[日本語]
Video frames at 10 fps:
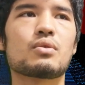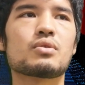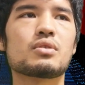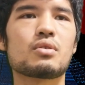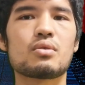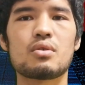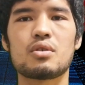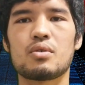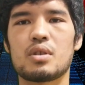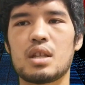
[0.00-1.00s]
そうすること
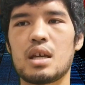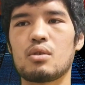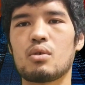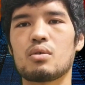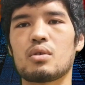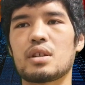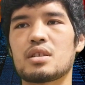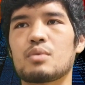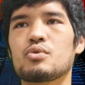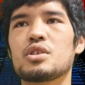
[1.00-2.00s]
によって、脳ので
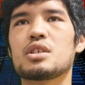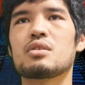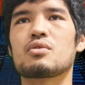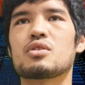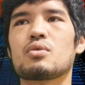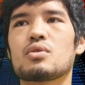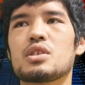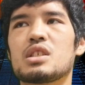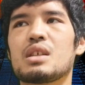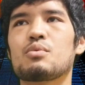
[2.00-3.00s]
すね、無意識の自動
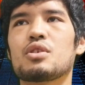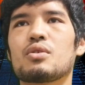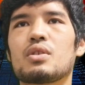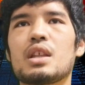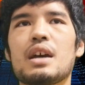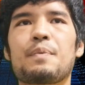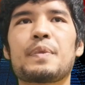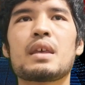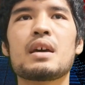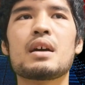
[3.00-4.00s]
システムによって、
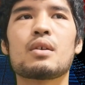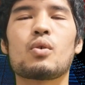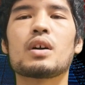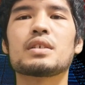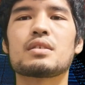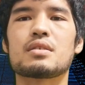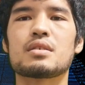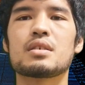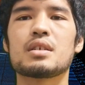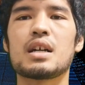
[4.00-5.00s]
股関
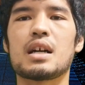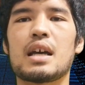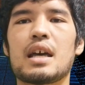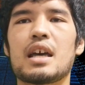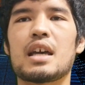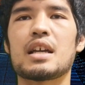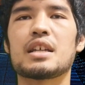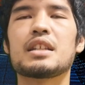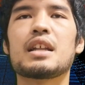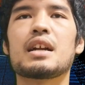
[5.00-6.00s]
節、が、えー、
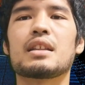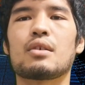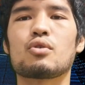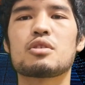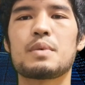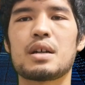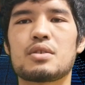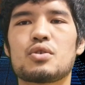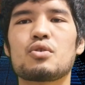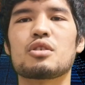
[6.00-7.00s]
ひねられて骨盤
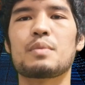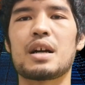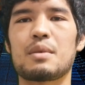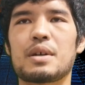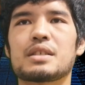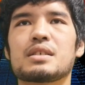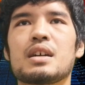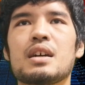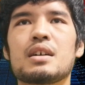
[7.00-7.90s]
が強く回ります。